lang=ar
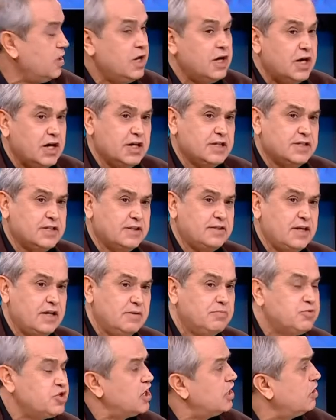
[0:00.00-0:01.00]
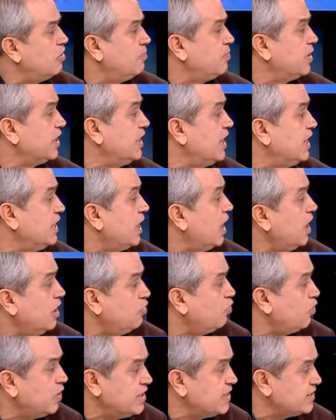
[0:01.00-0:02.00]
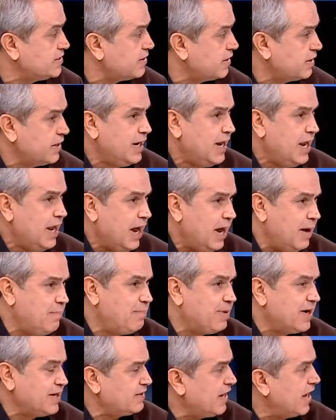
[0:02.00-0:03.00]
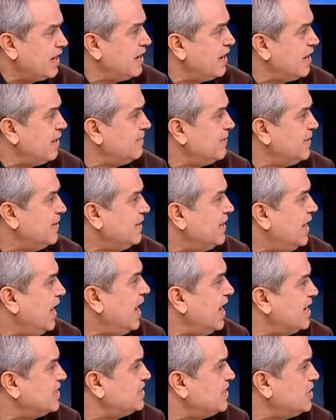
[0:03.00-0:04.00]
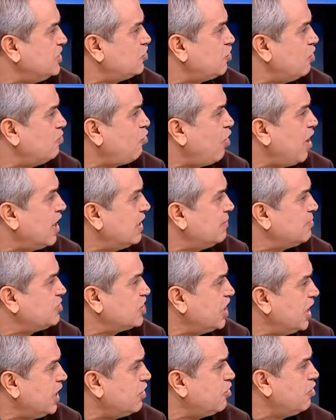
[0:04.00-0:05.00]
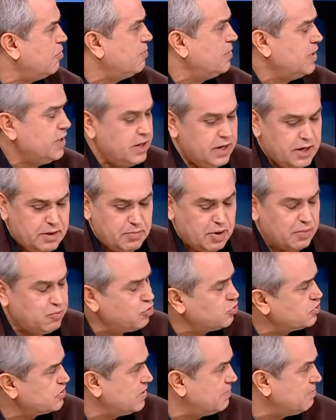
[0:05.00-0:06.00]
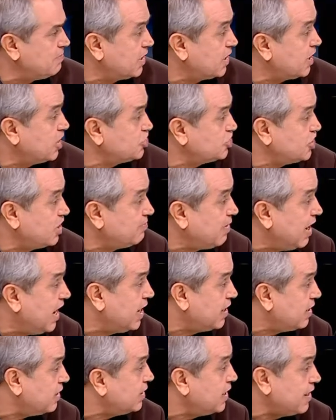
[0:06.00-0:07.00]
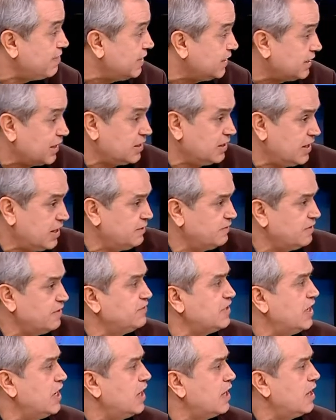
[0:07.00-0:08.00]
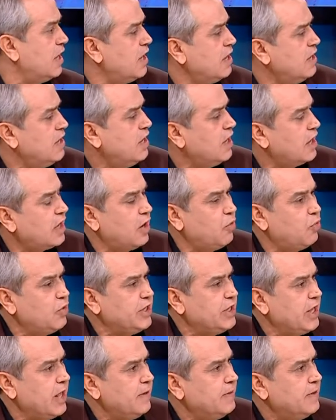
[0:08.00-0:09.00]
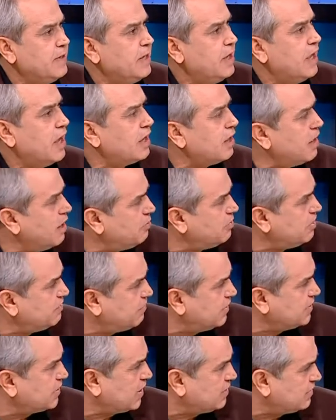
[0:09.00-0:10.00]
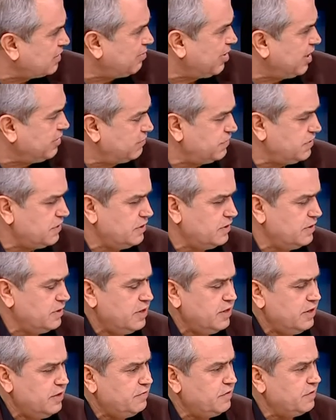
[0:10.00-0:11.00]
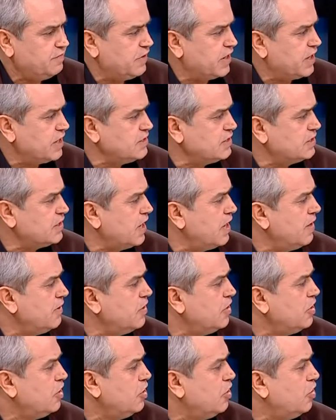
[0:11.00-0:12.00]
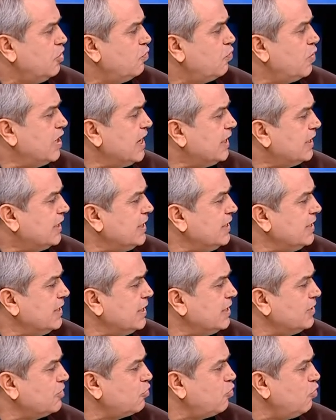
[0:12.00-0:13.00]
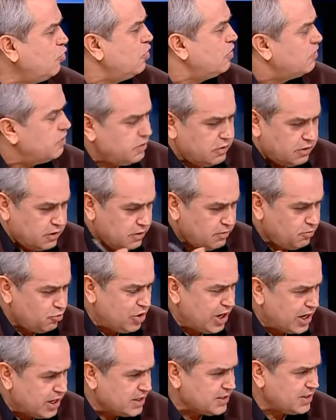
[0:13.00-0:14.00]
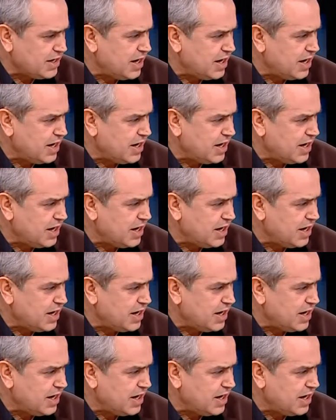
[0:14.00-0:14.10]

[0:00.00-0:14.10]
خاصه مشى لهم بغنايه حلوه ياسر عبرت على احاسيسهم وعلى مشاعرهم بابور زمر خش البحر هذيك كانت انطلاقه قويه اقام لفتره طبعا في في فرنسا ولكن نقول الملخص